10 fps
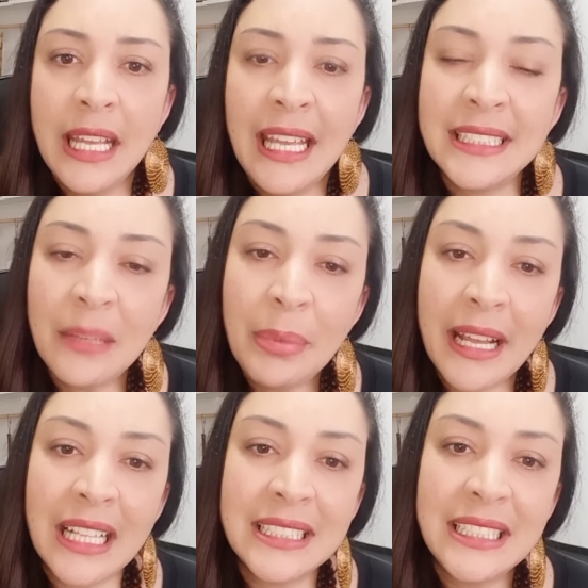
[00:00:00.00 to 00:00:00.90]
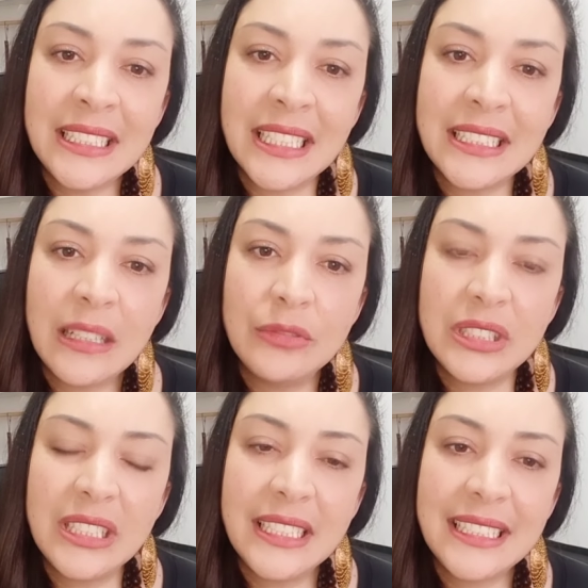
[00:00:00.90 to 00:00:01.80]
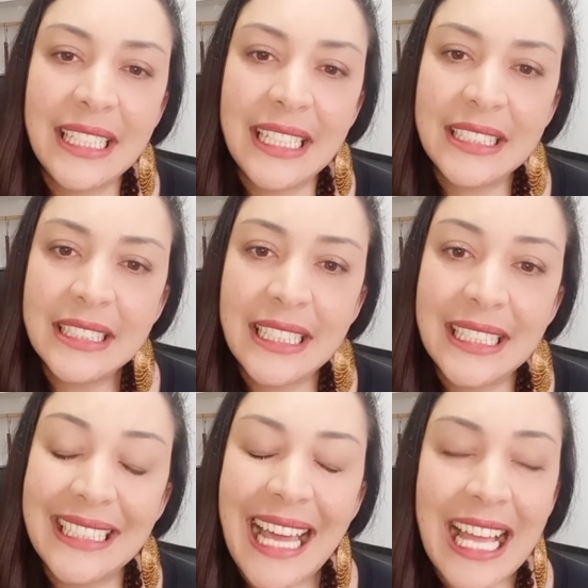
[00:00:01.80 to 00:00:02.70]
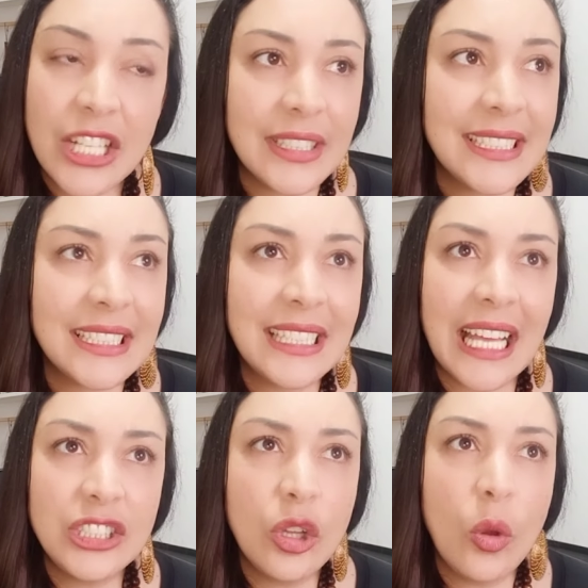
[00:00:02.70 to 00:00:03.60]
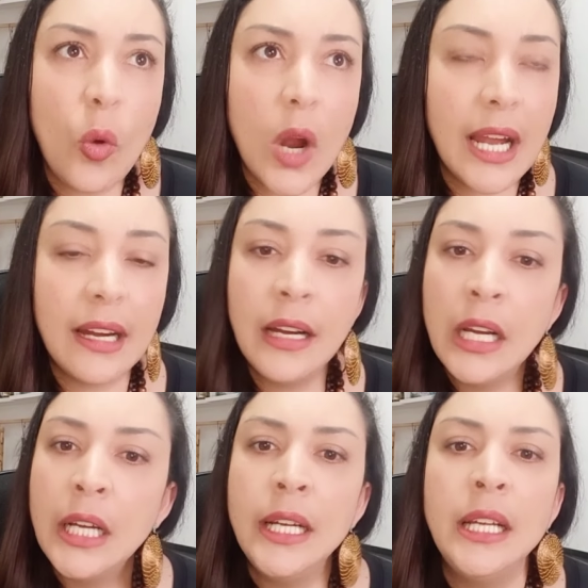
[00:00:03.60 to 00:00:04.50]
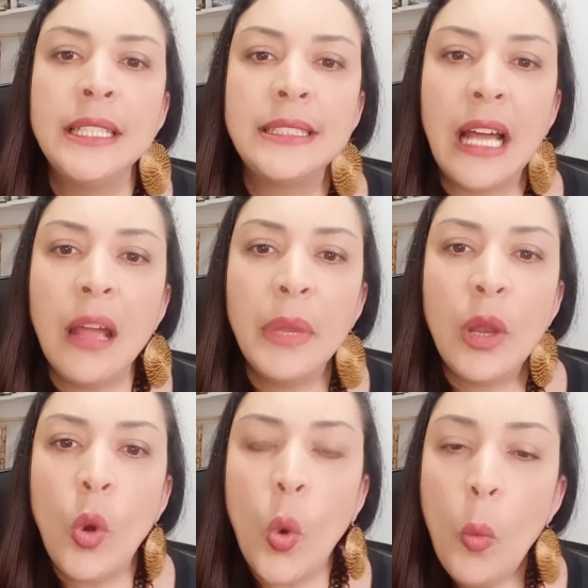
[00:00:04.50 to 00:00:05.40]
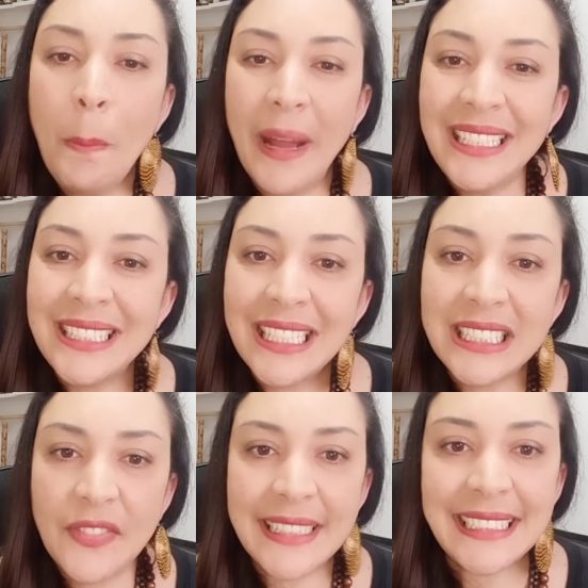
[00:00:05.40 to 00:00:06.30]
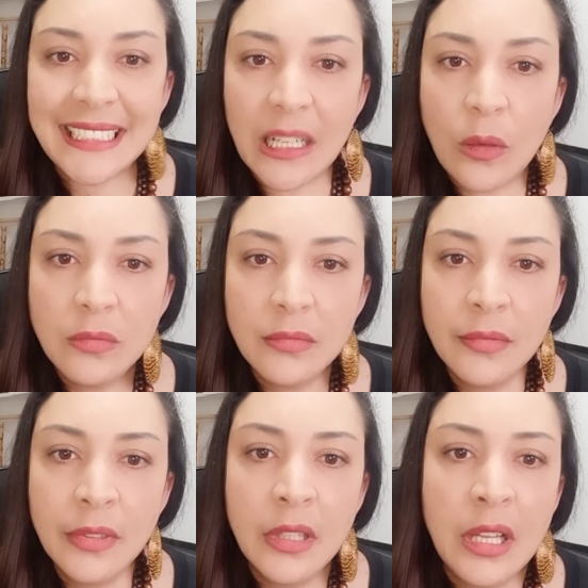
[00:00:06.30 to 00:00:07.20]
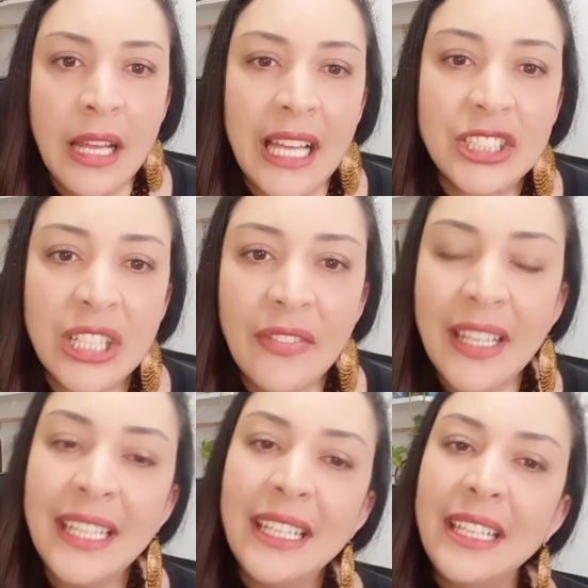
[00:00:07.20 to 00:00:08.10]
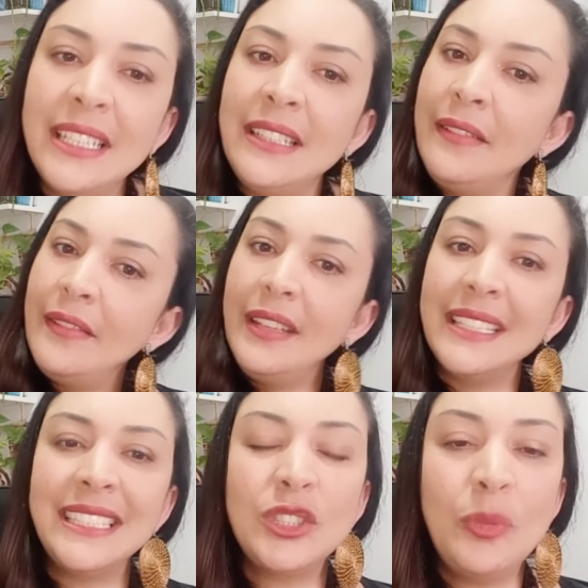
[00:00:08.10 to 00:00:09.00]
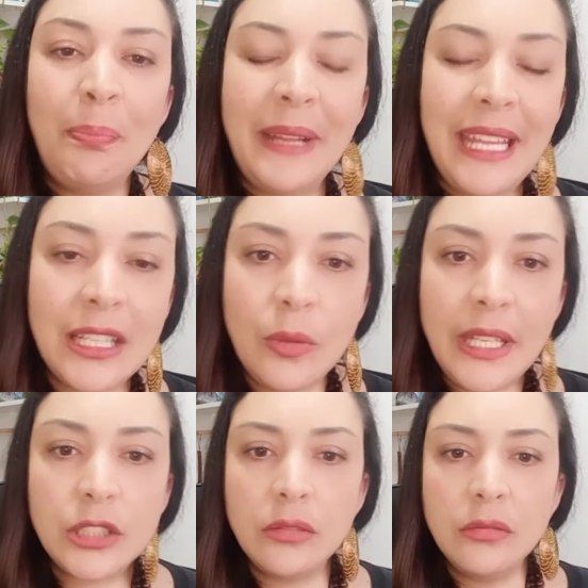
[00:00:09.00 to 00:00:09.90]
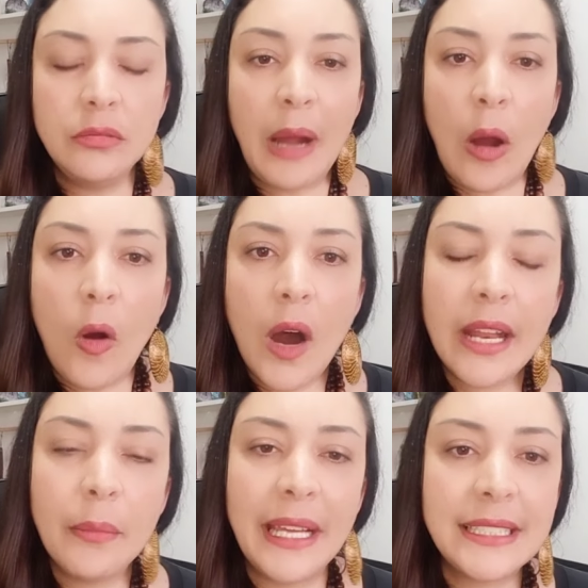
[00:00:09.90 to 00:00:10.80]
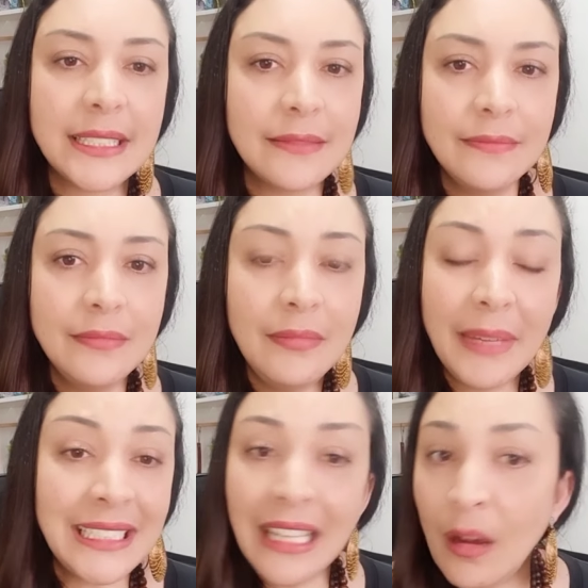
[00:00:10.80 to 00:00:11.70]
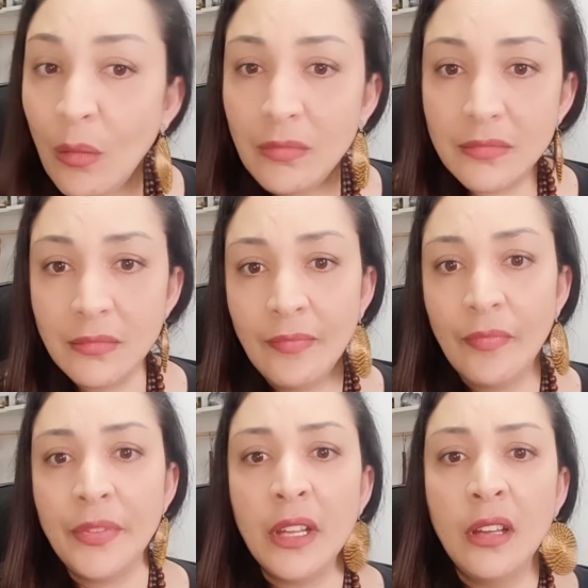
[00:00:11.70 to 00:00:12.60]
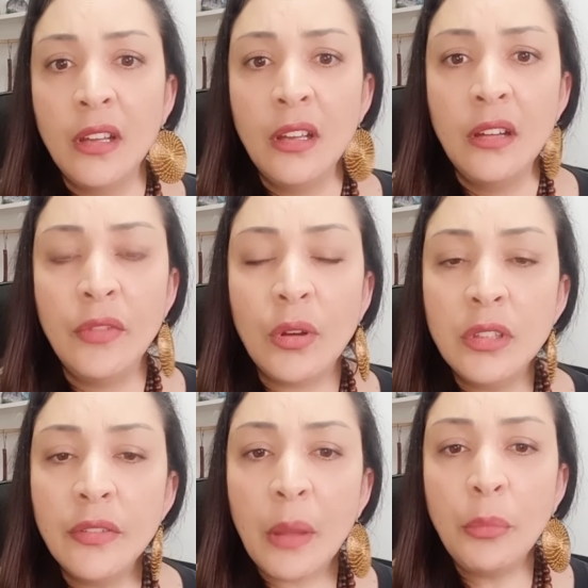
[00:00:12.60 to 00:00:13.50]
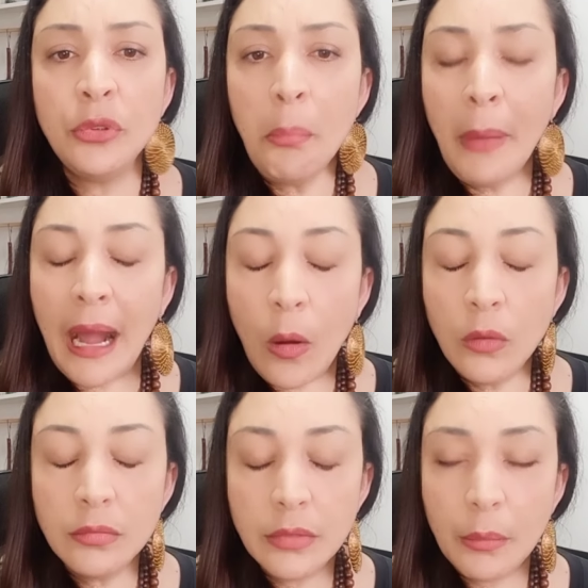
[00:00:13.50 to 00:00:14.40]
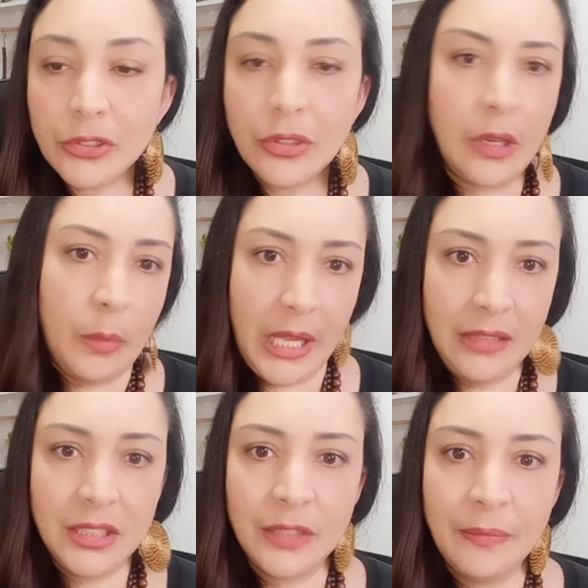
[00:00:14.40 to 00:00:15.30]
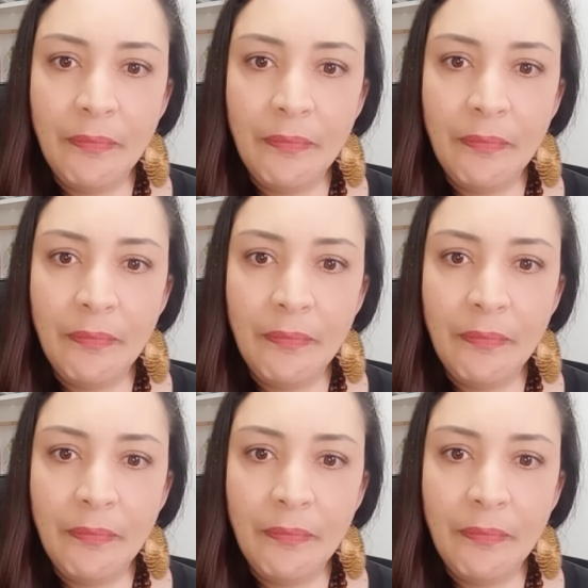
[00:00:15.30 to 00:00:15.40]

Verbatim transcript: E sempre aquela sensação de tristeza, ansiedade, ansiedade louca, sabe? Culpa, insatisfação. Achava que, que ia ser suprido isso uma hora, mas, mas não. Foi quando eu fiquei muito mal emocionalmente